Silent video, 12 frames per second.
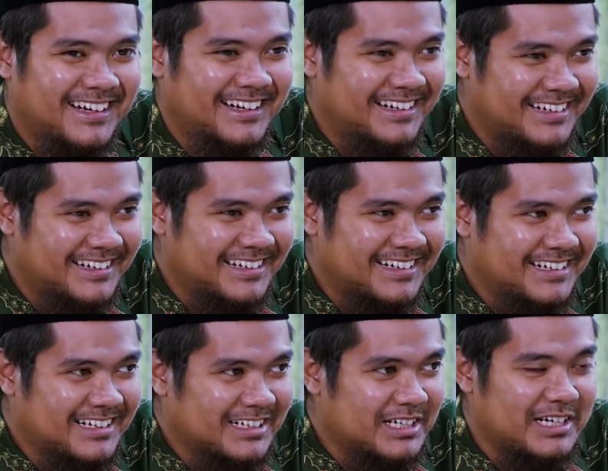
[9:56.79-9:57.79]
ah,
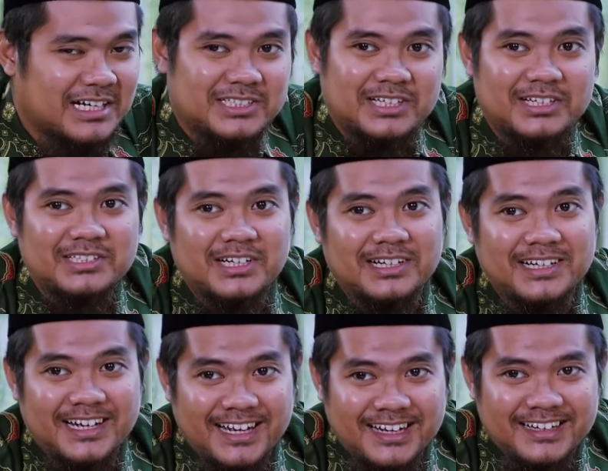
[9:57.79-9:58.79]
dinas kerja
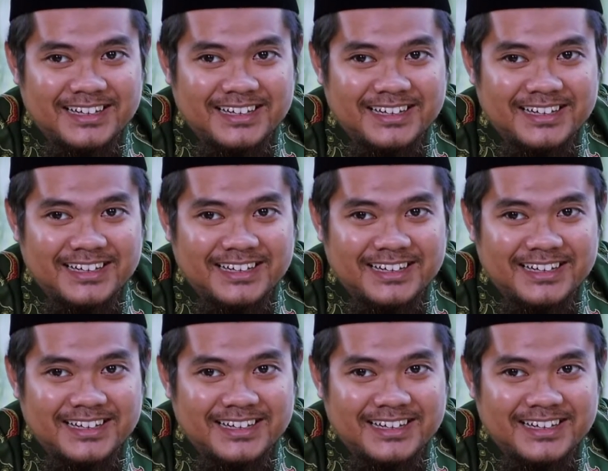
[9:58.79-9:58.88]
enggak?